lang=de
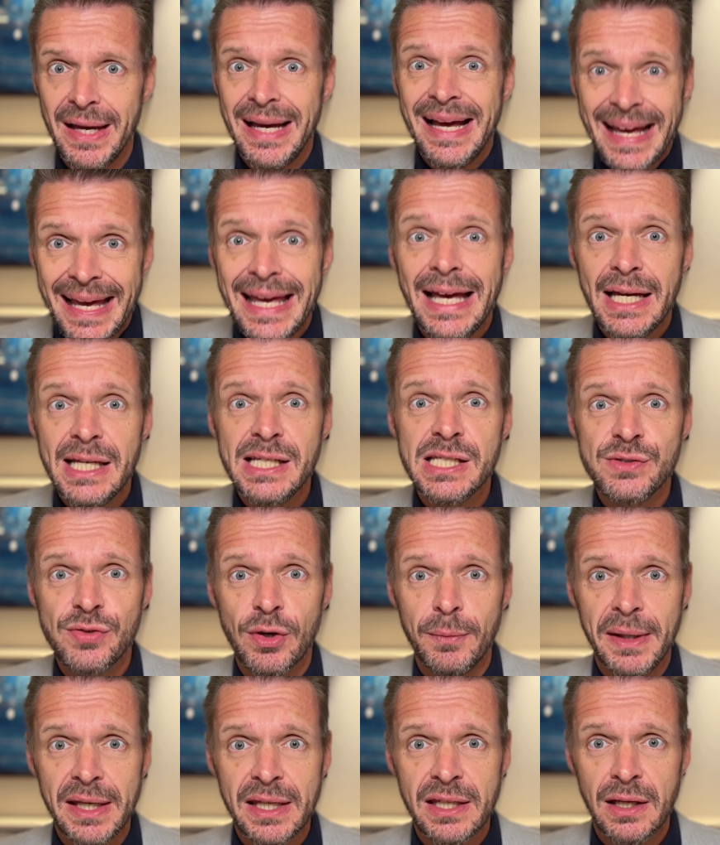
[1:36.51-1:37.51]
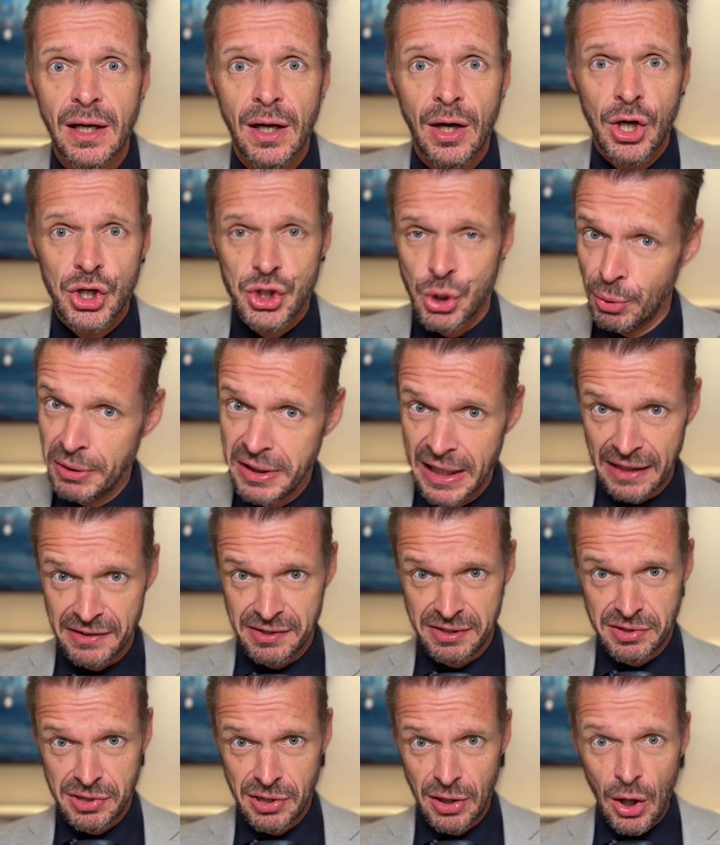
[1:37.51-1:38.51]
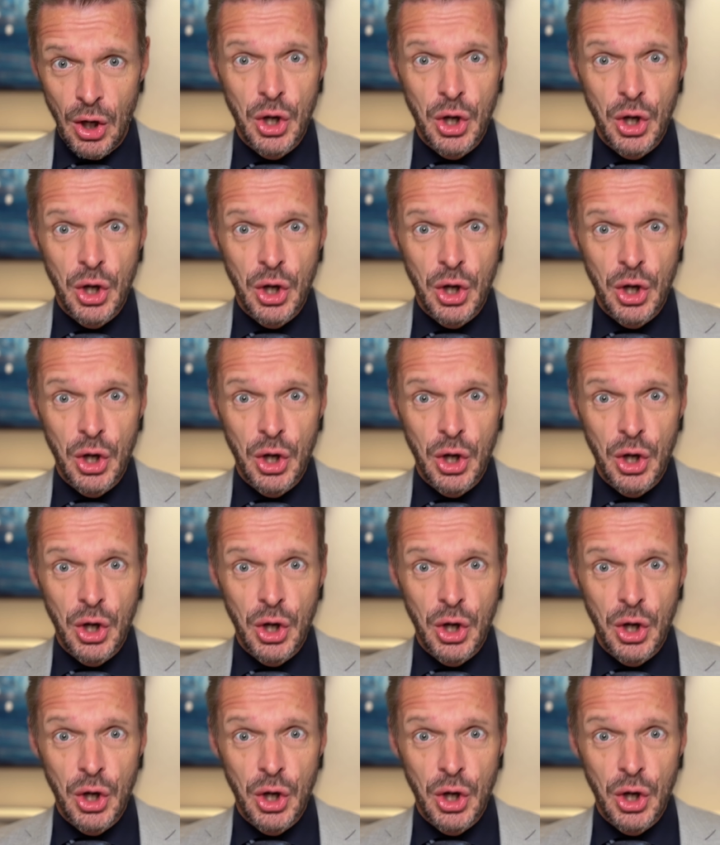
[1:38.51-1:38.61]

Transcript: Er ist für mich schon jetzt